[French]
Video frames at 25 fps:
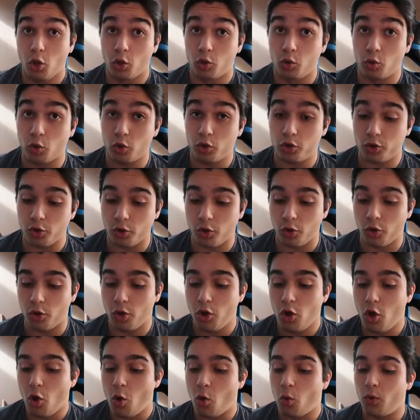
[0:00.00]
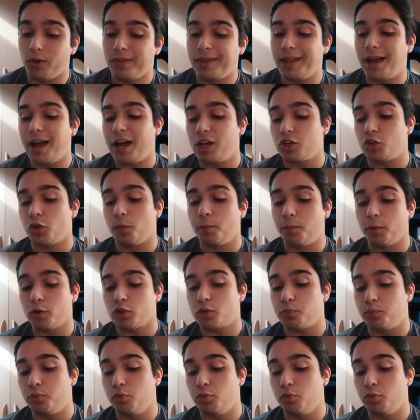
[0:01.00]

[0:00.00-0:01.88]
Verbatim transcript: Donc, on a, je pense,